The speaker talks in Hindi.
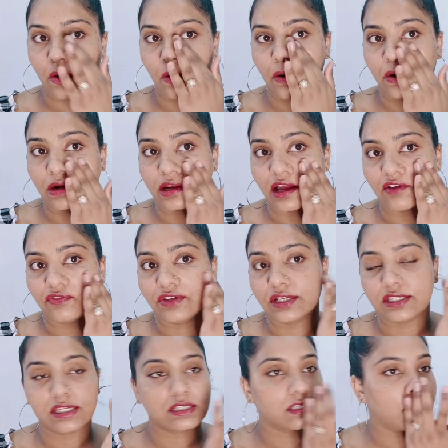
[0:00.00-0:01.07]
और काफ़ी
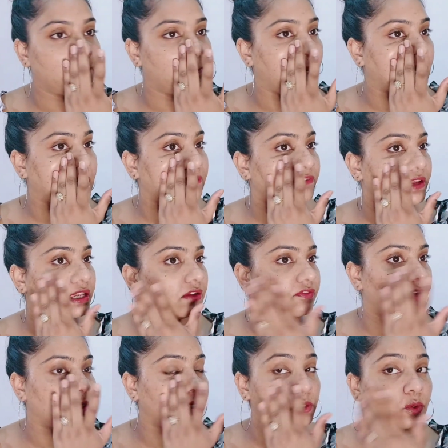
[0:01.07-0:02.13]
अच्छे से मैटिफाइंग
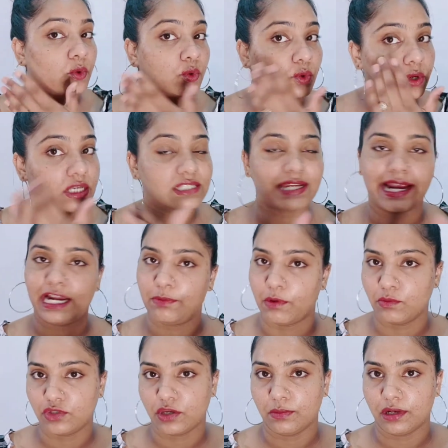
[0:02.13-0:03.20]
इफेक्ट दोनों ही साइड पे
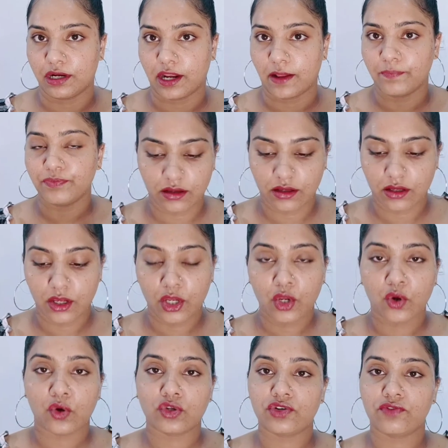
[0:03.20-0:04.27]
मुझे मिल रहा है
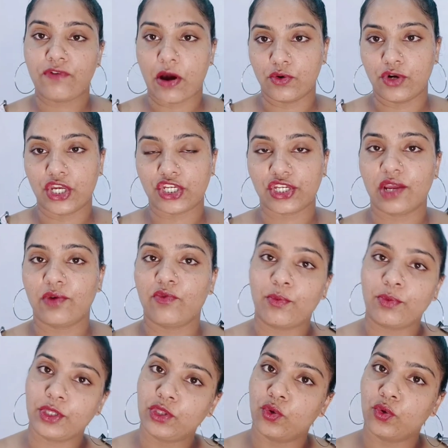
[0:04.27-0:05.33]
और जो फाउंडेशन है वो
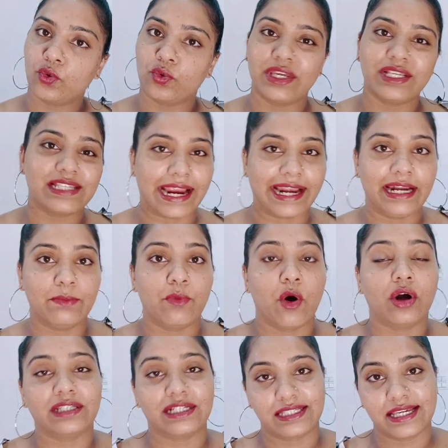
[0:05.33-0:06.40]
भी दोनों ही साइड
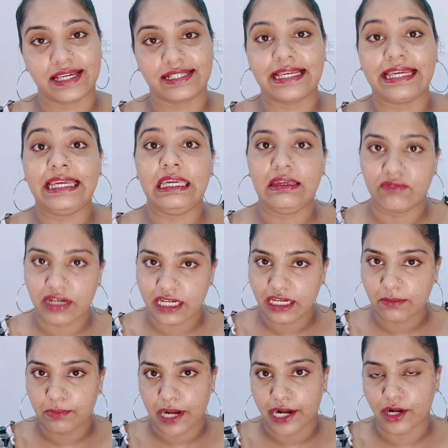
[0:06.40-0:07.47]
बहुत अच्छे से
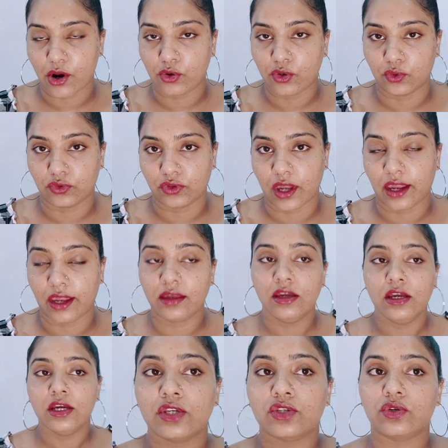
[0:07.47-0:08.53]
इवनली ब्लेंड आउट होता है
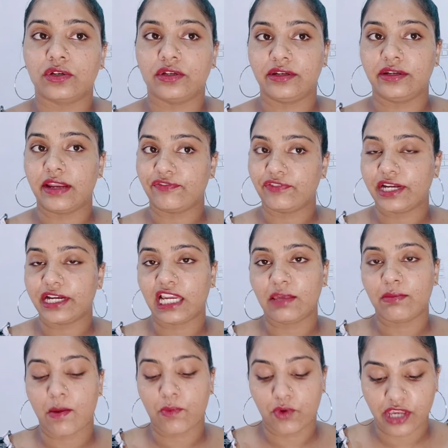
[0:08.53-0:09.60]
सो so,
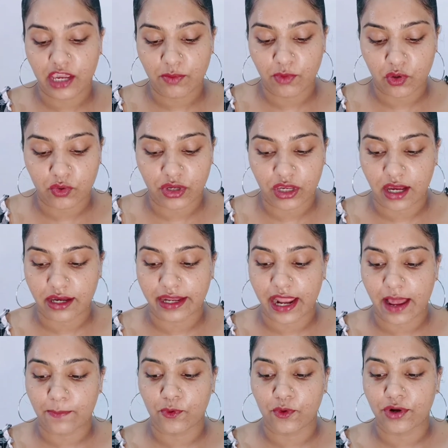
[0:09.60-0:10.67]
डेफिनेटली मैं आपको यही बोलूँगी अगर
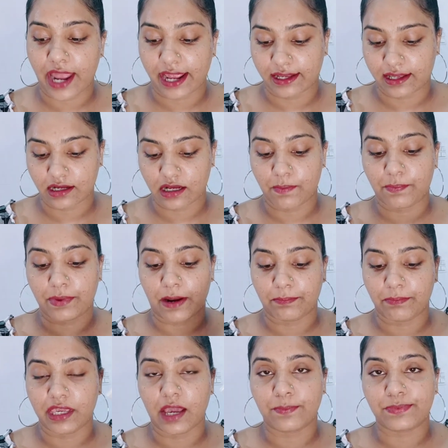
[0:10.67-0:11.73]
आपको नायका का
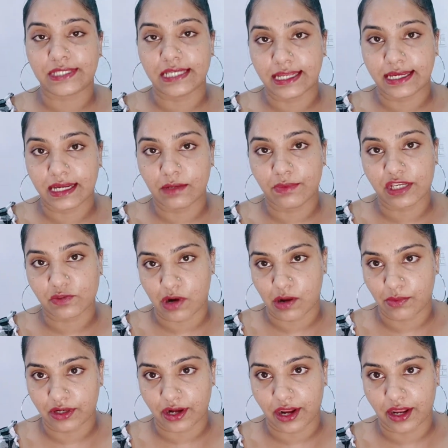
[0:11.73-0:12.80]
प्रेपमी अब सिलिकन बेस्ड
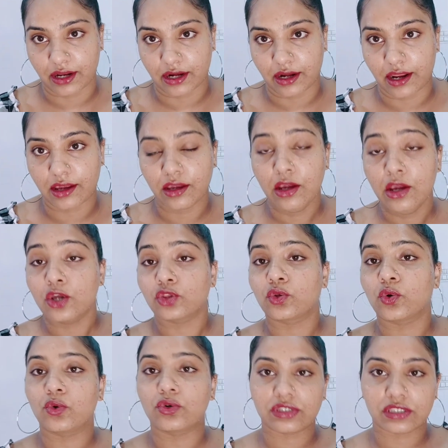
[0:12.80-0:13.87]
प्राइमर ट्राई करना है
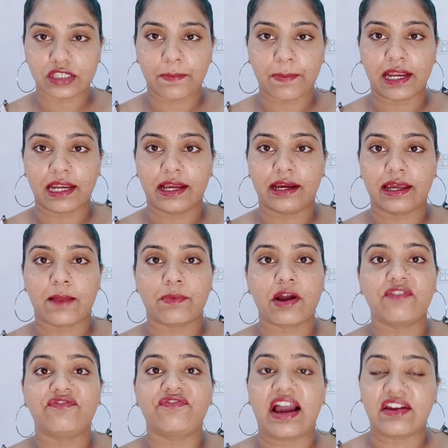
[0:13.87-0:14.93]
तो उससे पहले अगर
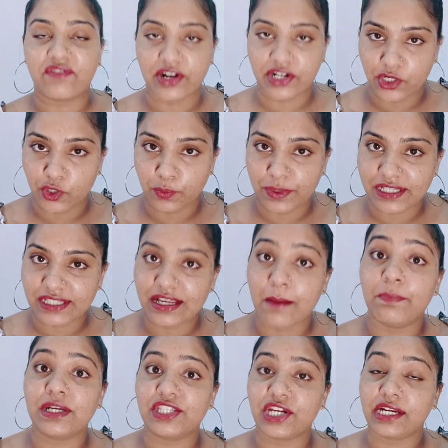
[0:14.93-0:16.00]
आपका फाइव हंड्रेड रुपीज़ का
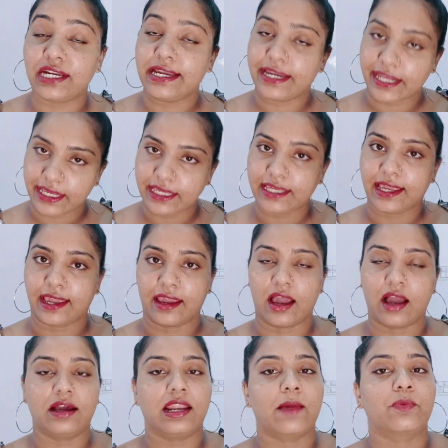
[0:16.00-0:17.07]
बजट नहीं है
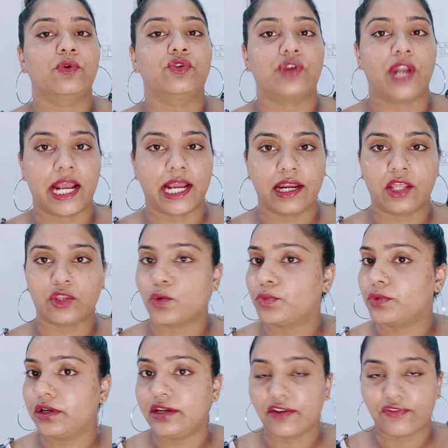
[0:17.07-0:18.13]
अगर आपको ट्राई करना है तो
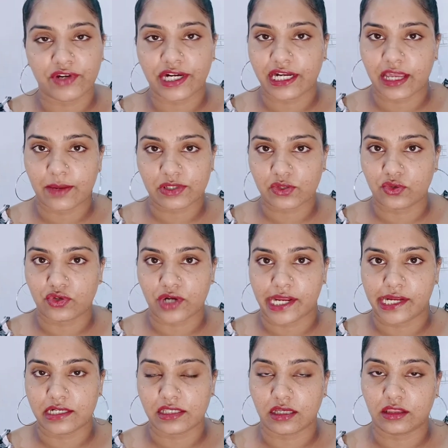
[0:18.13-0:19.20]
डेफिनेटली आप इसको
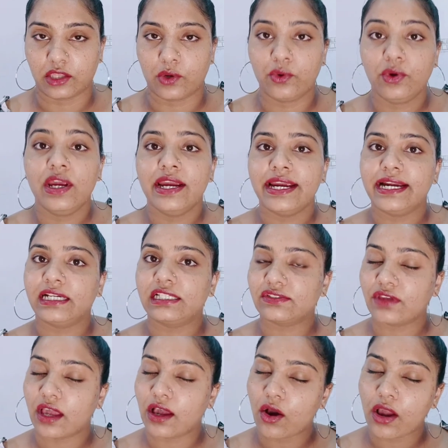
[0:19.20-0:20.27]
ट्राई कर सकते हो
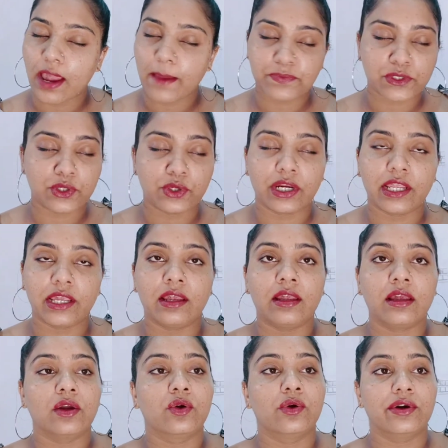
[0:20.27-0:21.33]
इट्स एब्सोलूटली
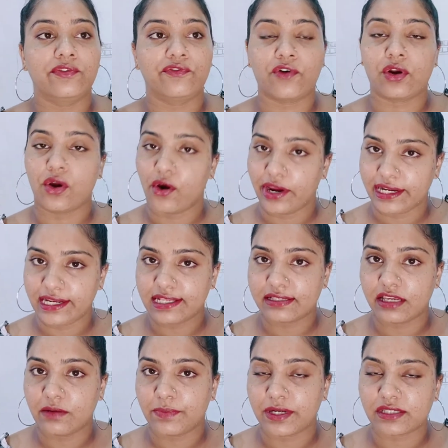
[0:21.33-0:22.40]
गुड फॉर ऑयली
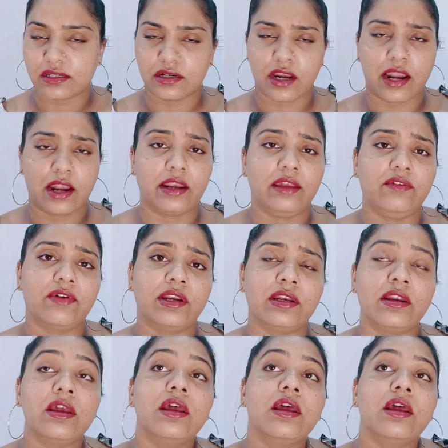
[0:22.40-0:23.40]
स्किन पर्सन इवन